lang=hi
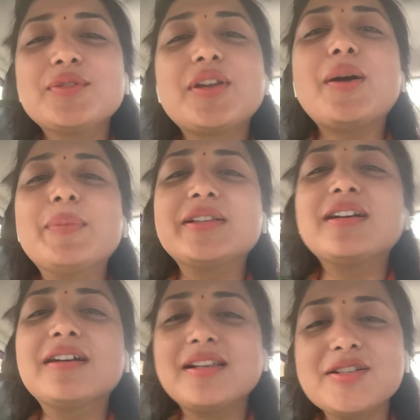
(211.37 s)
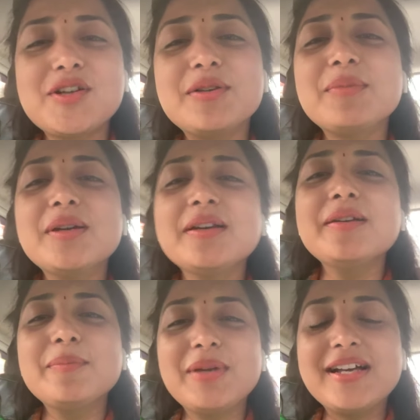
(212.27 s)
तो क्या पता अगले क्षण में
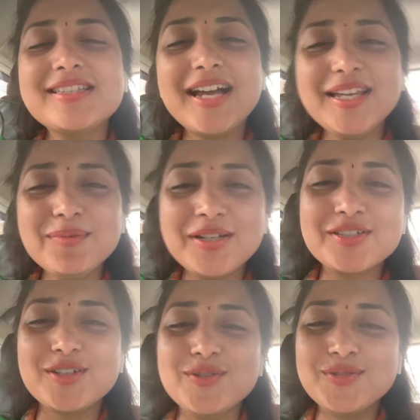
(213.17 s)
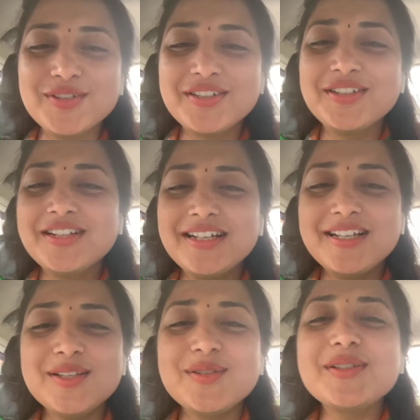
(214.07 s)
प्यासा ही मर जाऊं
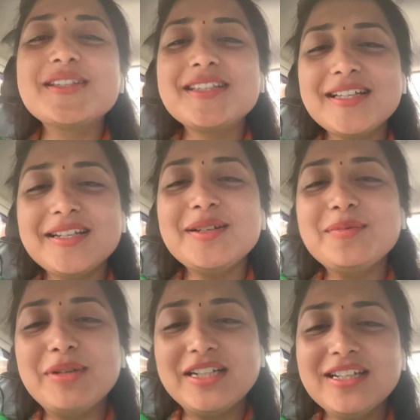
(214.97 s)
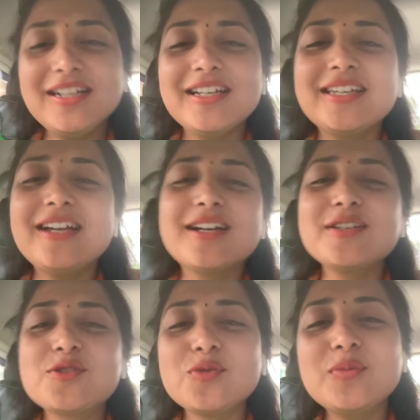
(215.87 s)
तो इससे बेटर है कि
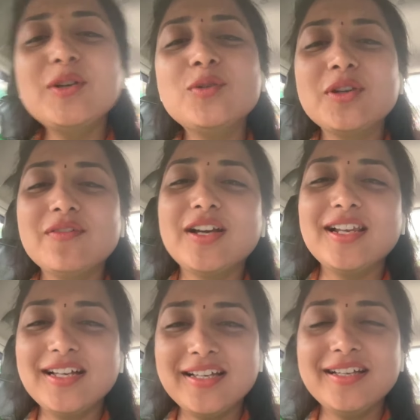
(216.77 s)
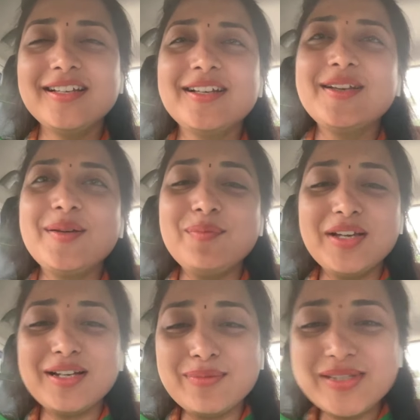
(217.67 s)
आगे जो भी होने वाला है
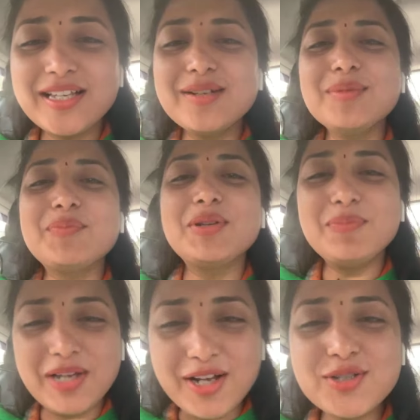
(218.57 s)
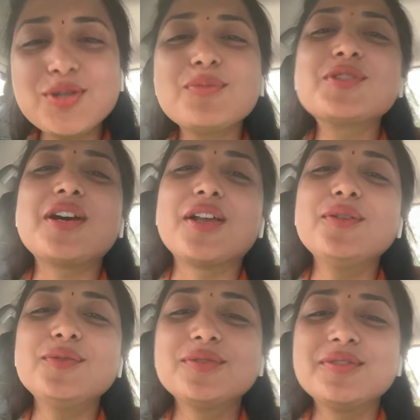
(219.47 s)
मैं कम से कम अपनी प्यास तो बुझा
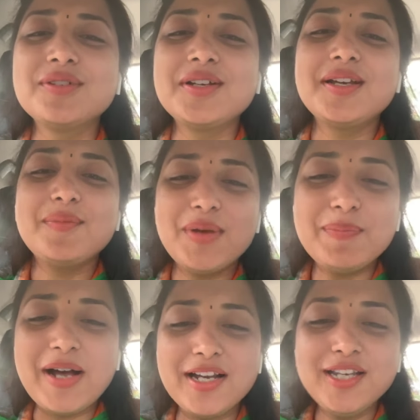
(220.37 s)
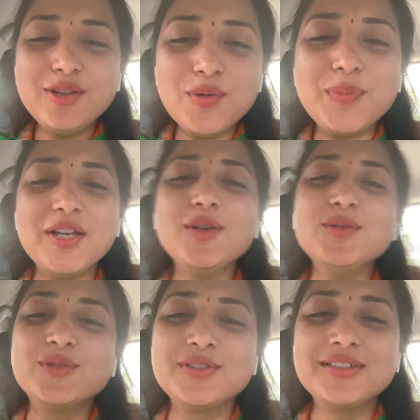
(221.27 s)
लूं मैं पानी तो पी
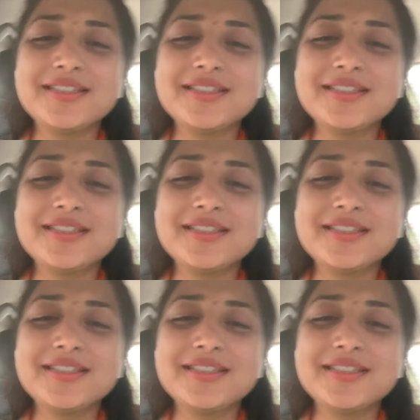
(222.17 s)
लूं